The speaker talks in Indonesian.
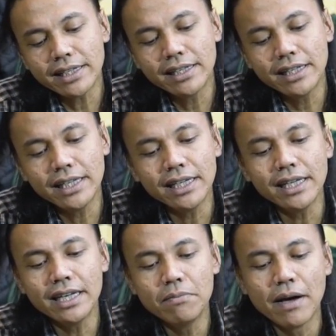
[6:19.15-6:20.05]

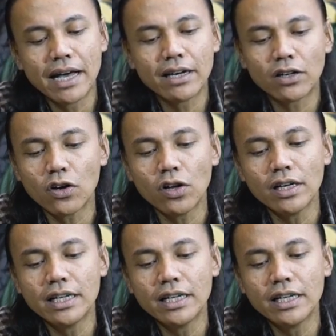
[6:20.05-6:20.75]
ini dibanderol